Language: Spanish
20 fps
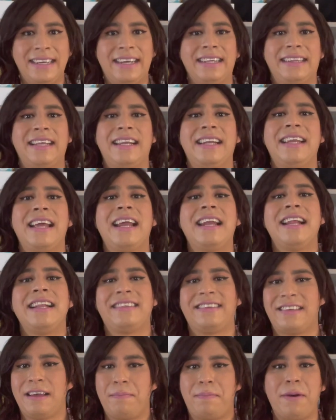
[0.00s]
y que tenían
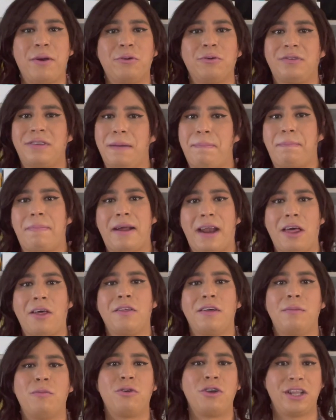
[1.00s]
el CPU
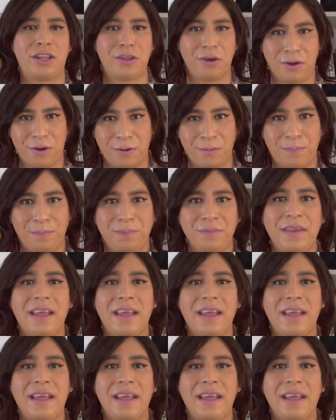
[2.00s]
separado del monitor,